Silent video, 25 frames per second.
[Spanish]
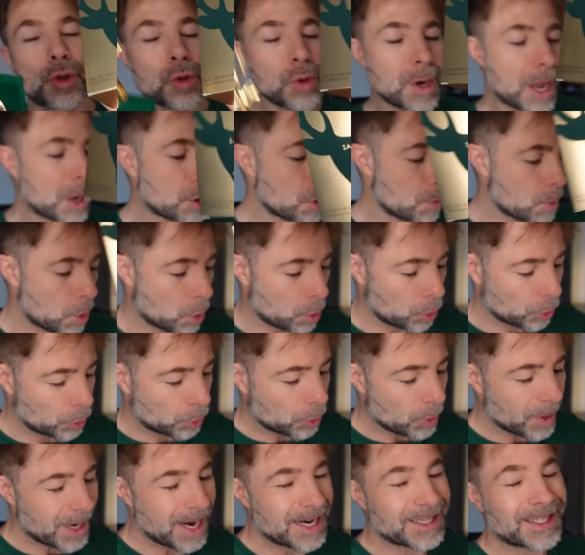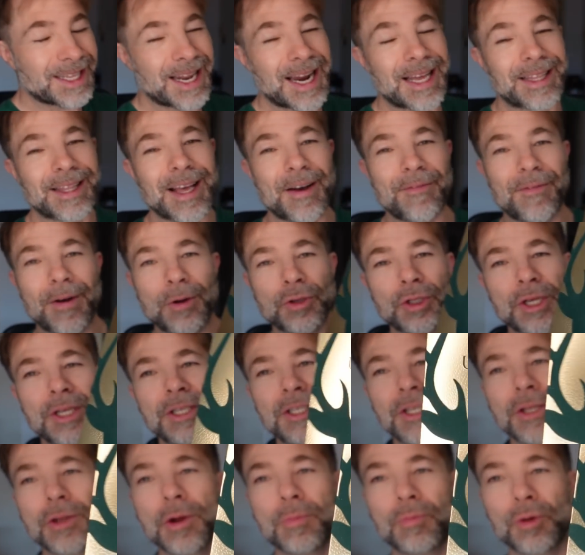chula, como con todas las de la tafa, os
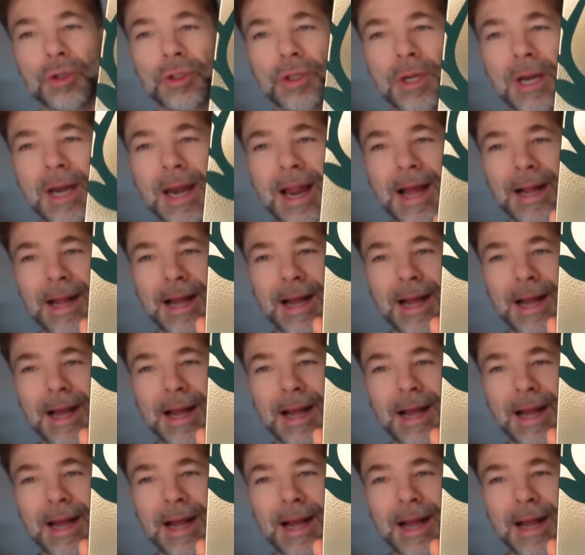enseño pues la